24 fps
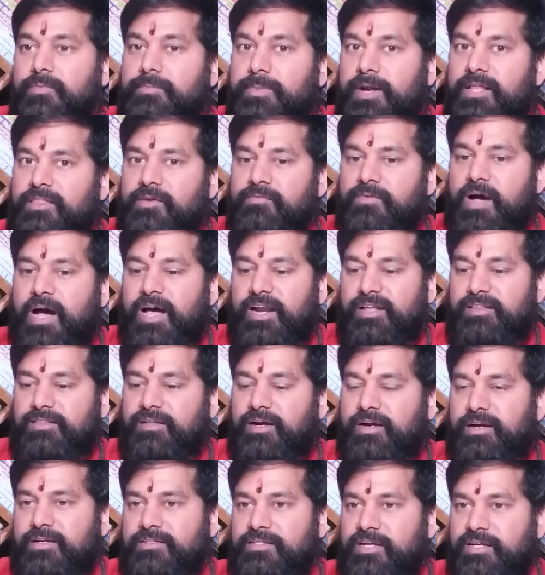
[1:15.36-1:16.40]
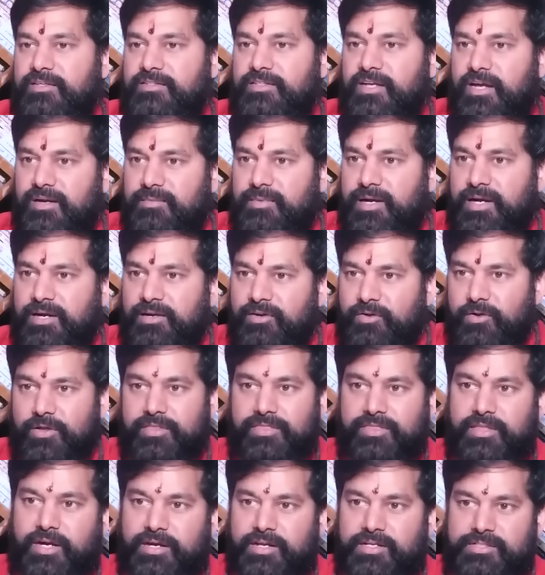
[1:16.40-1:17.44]
సో ప్రతి వారం అక్కడ చెక్ చేయాలి మన ఇంట్లో
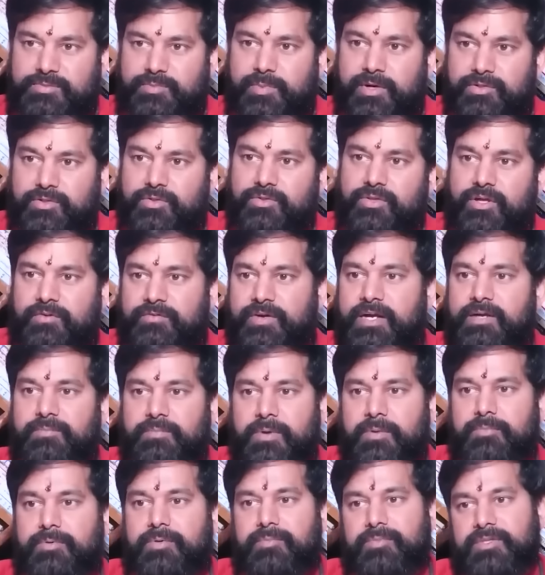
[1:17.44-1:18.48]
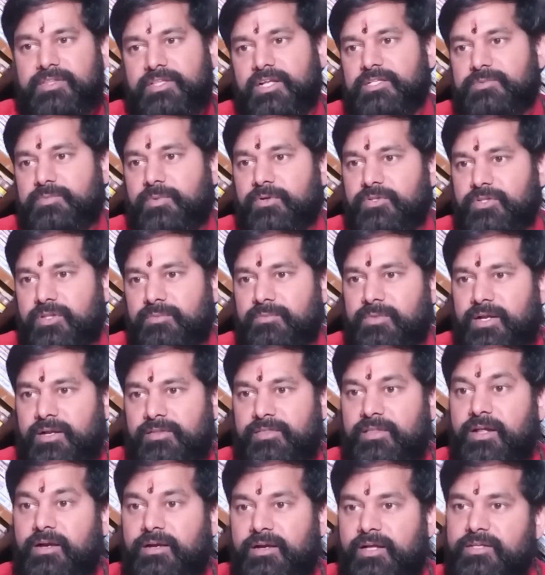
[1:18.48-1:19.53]
ఎంత డస్ట్ పడుతుందో వైట్ పేపర్ మీద తెలిసిపోతుంది
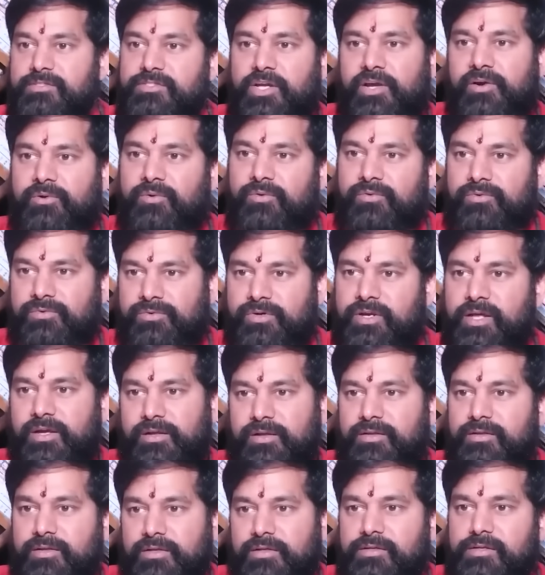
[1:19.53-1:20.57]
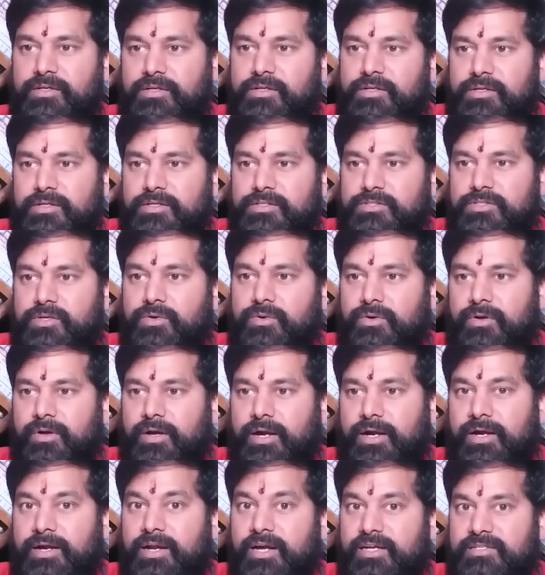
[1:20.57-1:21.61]
మనం దాన్ని టచ్ చేయకుండా ఉంటే సో
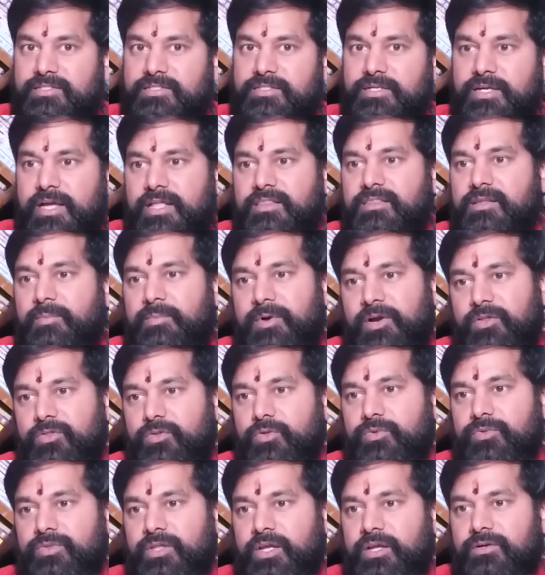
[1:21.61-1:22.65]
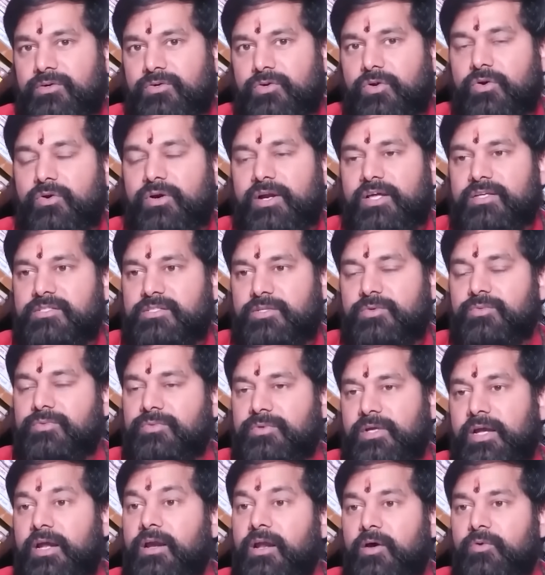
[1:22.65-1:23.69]
డస్ట్ ఎంత పడుతుంది ఇంట్లో డస్ట్
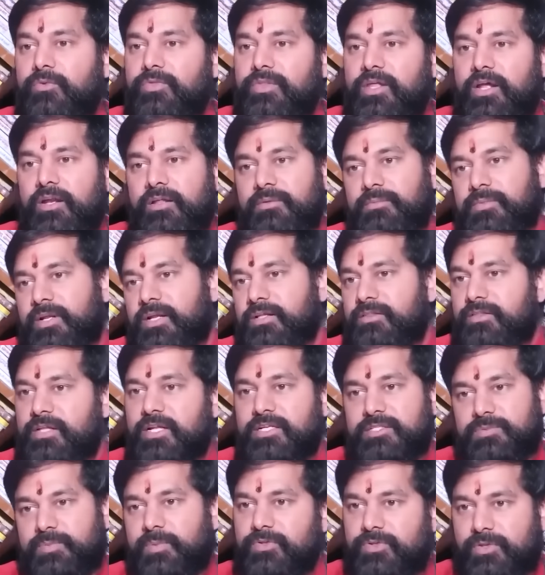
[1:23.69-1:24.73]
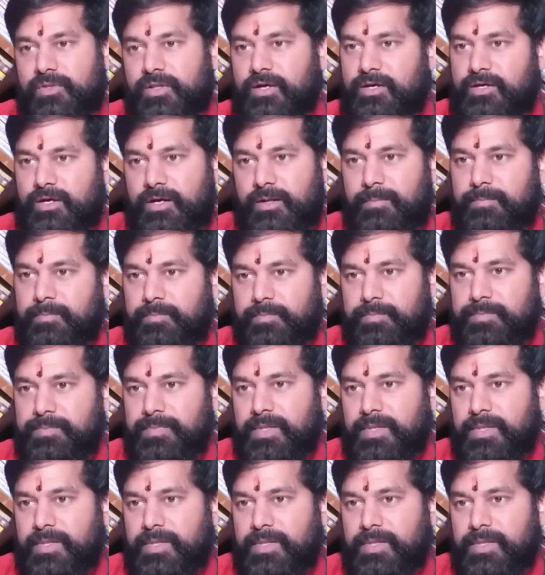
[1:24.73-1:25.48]
ఎలా ఉంది అనేది మనకు తెలిసిపోతుంది అక్కడ